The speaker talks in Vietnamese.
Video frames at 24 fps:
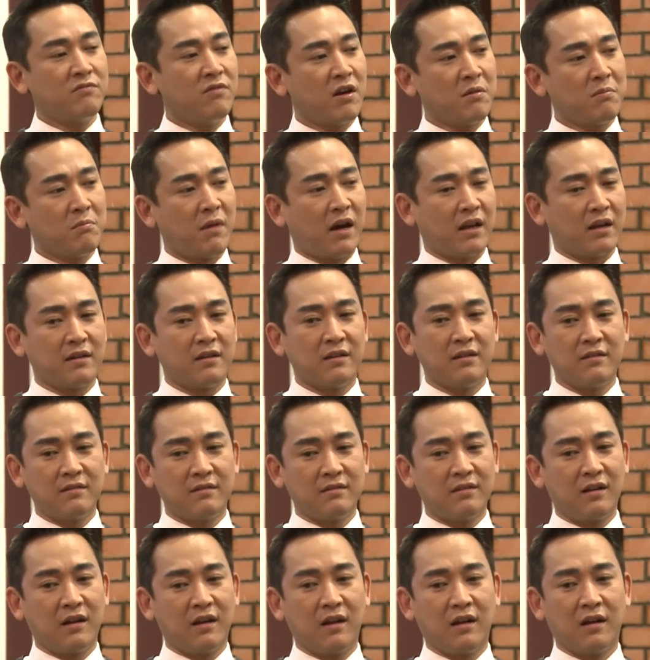vật mạnh
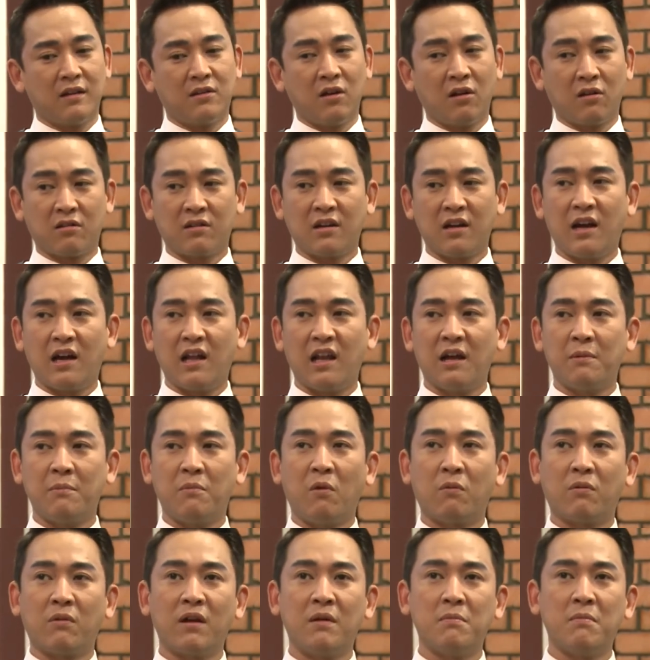à, thực ra là
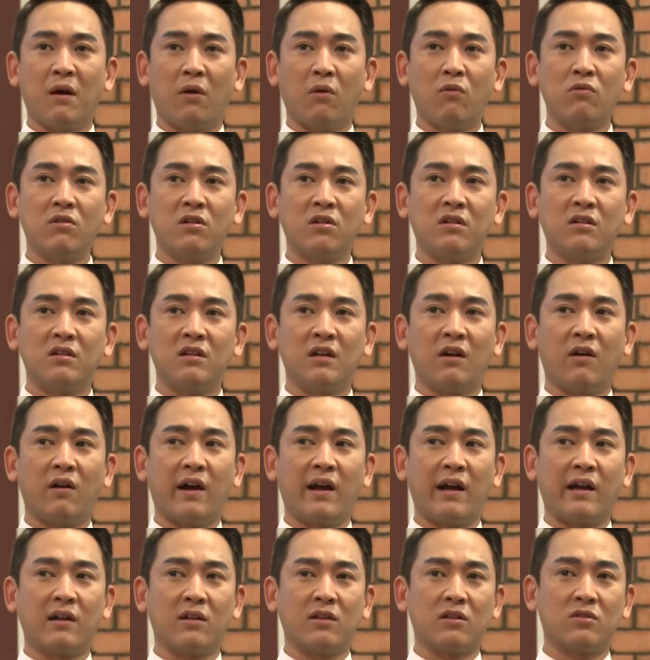một cái mẫu người
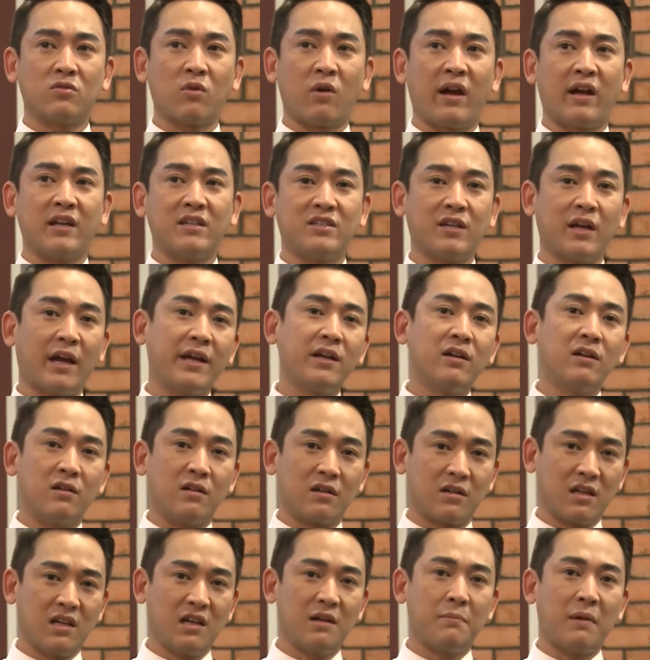hoàn toàn trái ngược
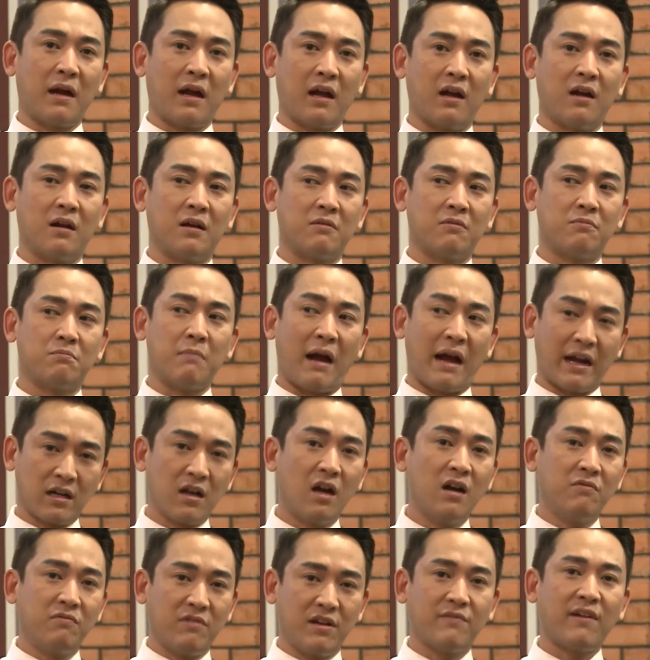với là bạn bản
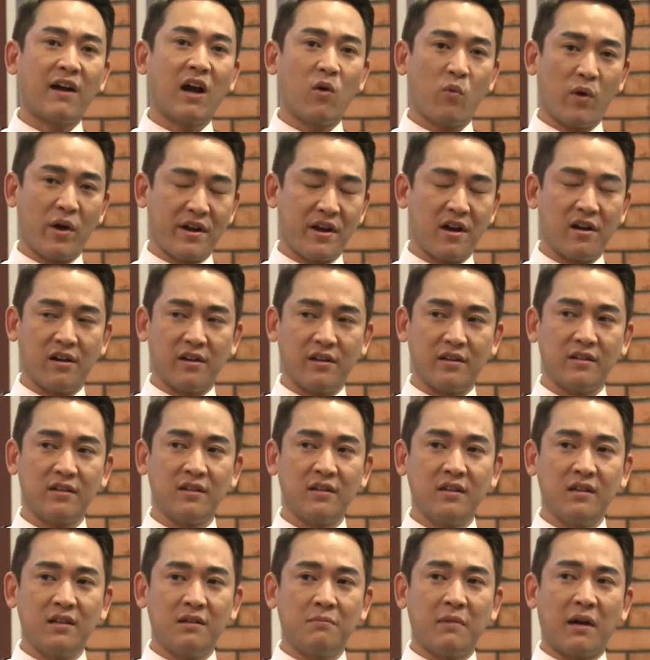thân vĩ văn ngoài đời
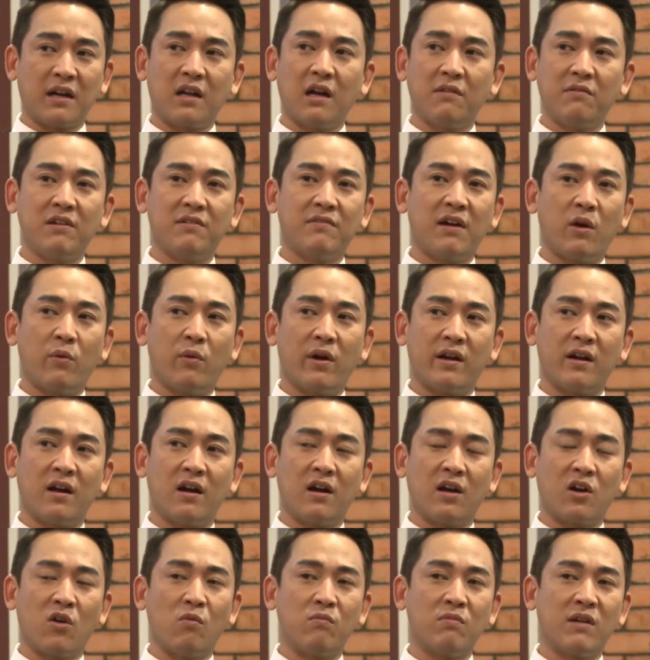bản thân vĩ văn ngoài
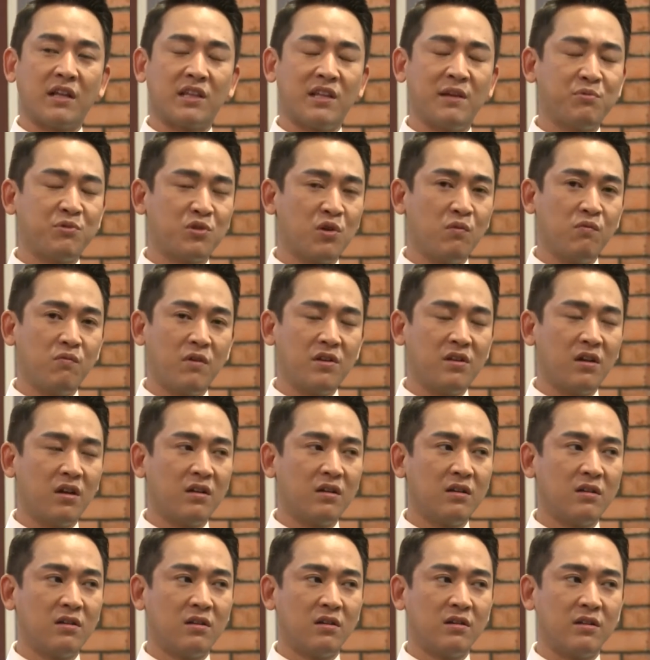đời cũng đã tiếp xúc với
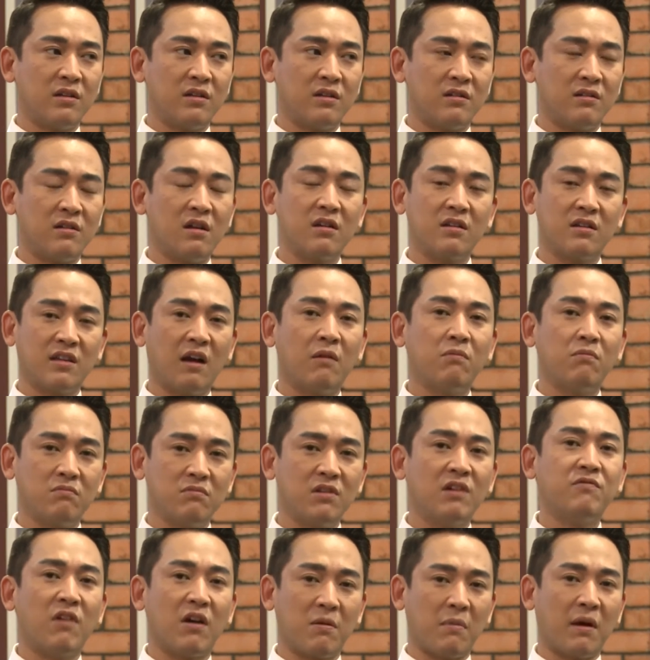những người rất giống
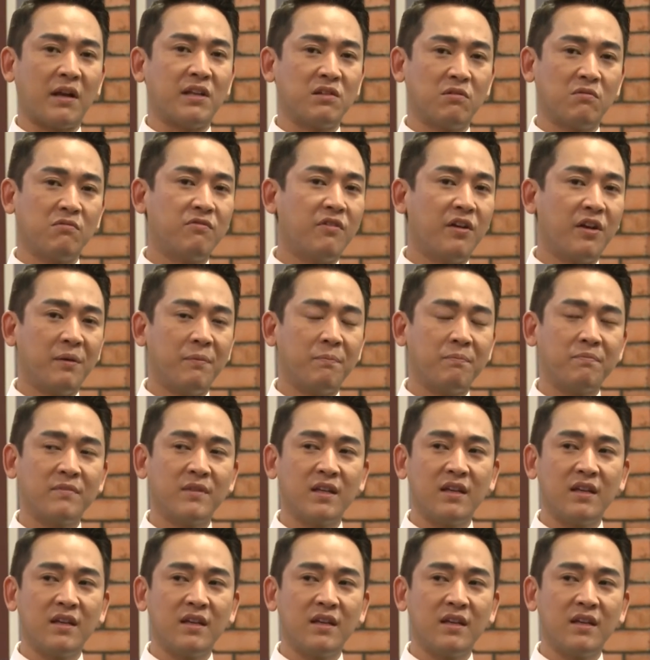nhân vật mạnh trong phim